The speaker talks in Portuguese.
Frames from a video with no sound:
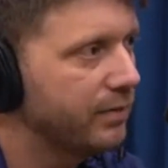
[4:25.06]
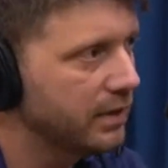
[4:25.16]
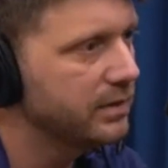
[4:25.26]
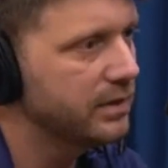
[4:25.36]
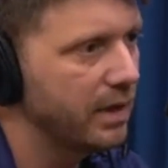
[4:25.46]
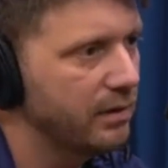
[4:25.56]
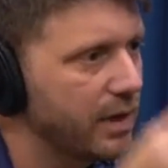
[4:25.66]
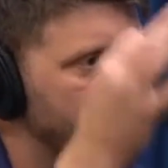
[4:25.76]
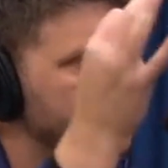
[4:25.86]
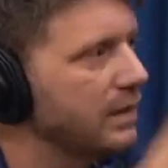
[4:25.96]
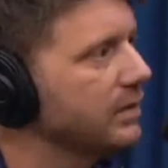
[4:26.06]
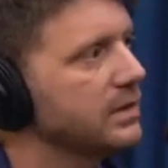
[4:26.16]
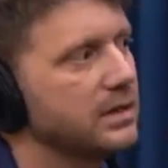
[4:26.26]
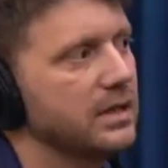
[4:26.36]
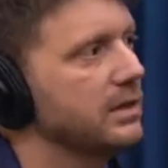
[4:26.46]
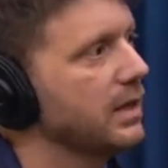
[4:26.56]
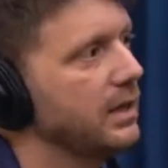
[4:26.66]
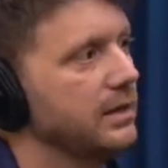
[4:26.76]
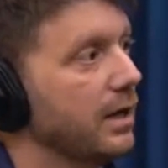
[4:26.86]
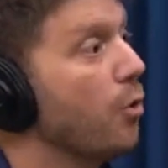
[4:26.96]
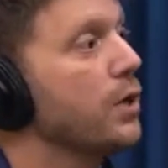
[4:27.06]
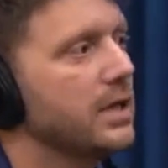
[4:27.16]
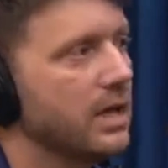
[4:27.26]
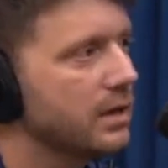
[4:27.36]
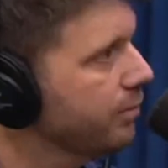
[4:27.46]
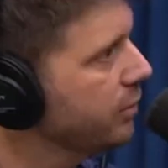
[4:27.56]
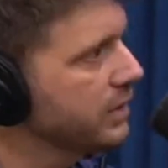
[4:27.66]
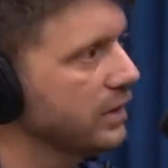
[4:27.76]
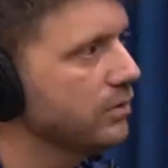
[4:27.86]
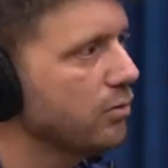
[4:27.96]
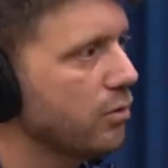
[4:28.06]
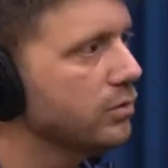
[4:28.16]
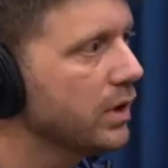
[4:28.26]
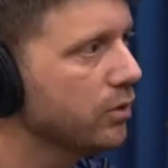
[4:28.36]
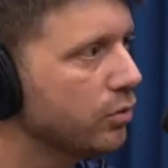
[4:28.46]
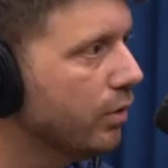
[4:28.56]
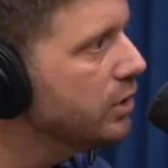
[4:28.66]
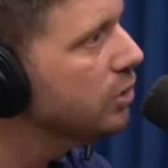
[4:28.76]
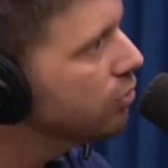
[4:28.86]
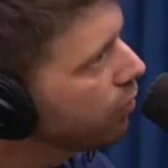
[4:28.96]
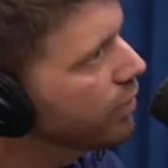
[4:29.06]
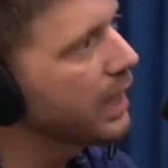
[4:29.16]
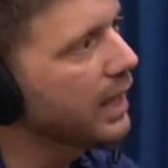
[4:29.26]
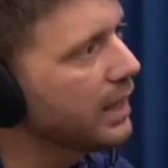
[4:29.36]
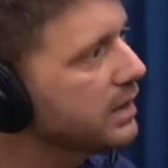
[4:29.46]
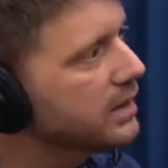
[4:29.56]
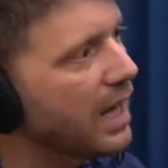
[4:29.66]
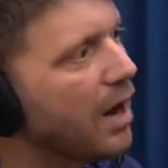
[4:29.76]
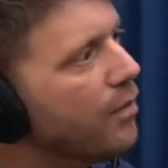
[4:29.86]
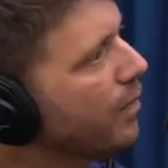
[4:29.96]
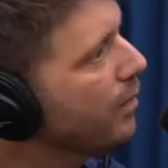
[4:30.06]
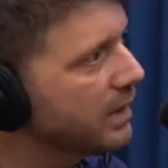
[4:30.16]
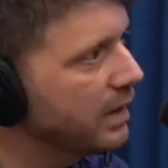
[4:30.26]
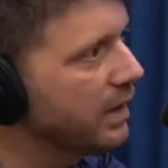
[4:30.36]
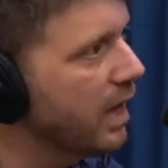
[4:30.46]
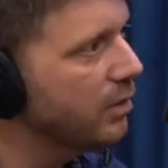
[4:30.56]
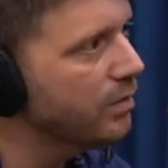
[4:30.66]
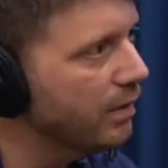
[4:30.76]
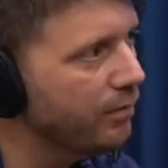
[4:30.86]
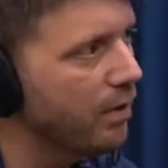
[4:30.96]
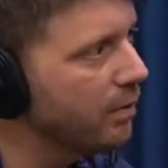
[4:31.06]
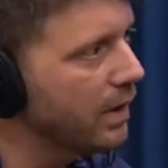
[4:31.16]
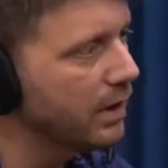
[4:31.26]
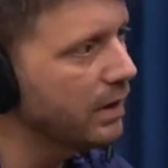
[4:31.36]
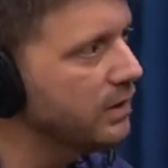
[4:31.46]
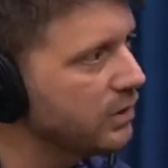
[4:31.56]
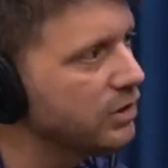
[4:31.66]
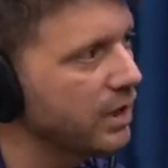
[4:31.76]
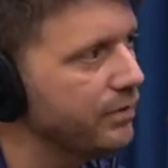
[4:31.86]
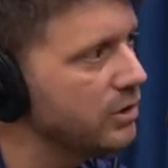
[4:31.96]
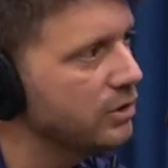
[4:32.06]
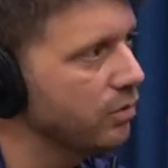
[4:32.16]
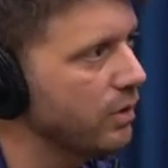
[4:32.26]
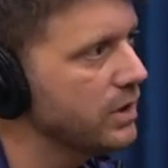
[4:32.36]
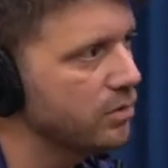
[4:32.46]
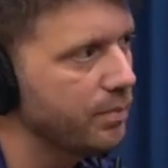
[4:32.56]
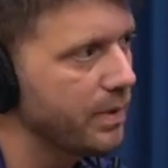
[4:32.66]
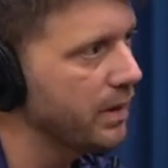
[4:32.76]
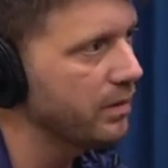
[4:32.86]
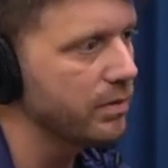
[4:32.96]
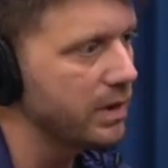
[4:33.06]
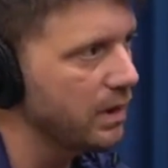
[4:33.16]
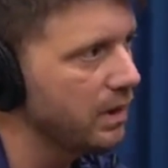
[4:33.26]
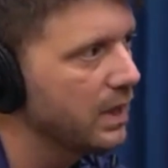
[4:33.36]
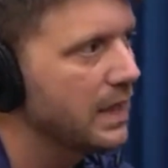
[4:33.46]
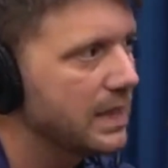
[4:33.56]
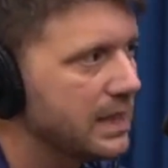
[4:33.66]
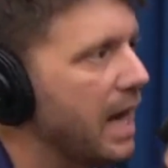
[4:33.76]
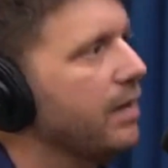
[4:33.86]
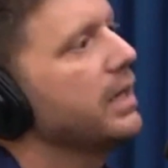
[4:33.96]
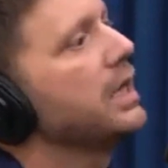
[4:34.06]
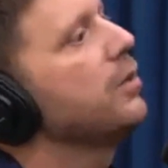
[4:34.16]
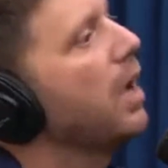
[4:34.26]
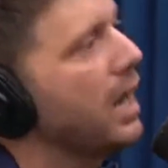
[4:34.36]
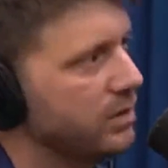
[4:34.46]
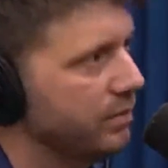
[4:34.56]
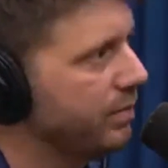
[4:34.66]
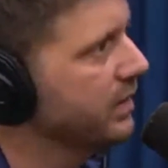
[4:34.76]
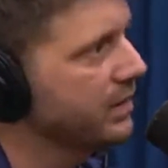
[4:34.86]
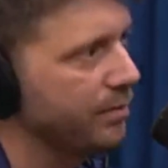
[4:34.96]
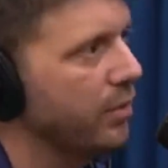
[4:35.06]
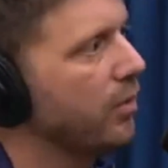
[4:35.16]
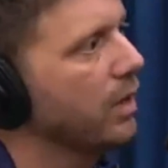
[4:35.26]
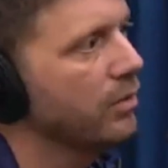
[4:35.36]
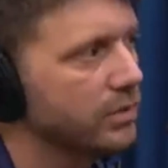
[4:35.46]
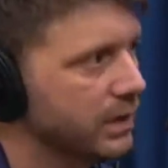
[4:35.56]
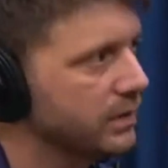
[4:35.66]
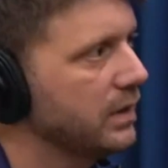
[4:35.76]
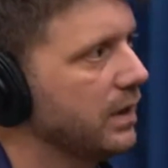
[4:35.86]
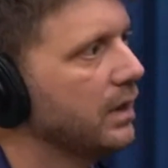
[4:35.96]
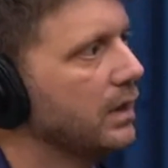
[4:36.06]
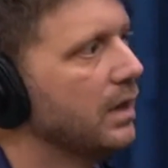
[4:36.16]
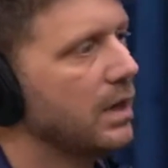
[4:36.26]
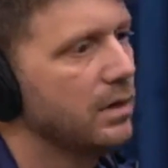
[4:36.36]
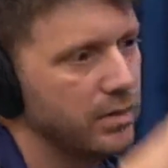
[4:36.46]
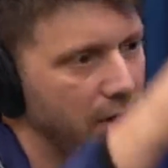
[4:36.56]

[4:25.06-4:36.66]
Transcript: falando sério, é, às vezes é 70%, 80% do conteúdo. O editor, cara, ele salva um material de uma forma... A gente teve editores no Pânico que deram a linguagem para essa porra acontecer. O